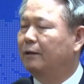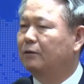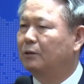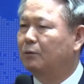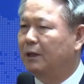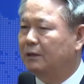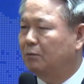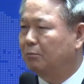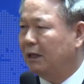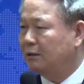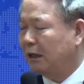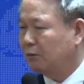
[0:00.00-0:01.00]
그리고 가서
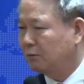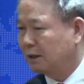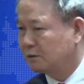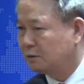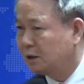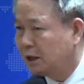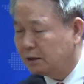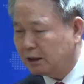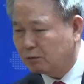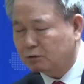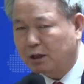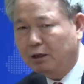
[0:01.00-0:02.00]
말 타고 가서
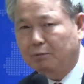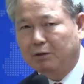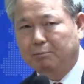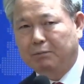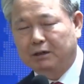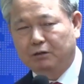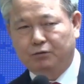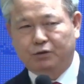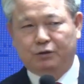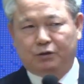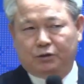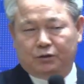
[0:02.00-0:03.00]
예루살렘 한 바퀴
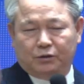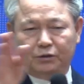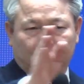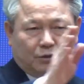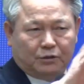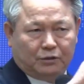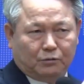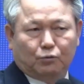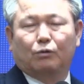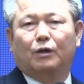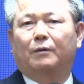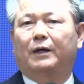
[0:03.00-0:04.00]
휙
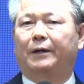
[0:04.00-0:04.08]
돌아와요.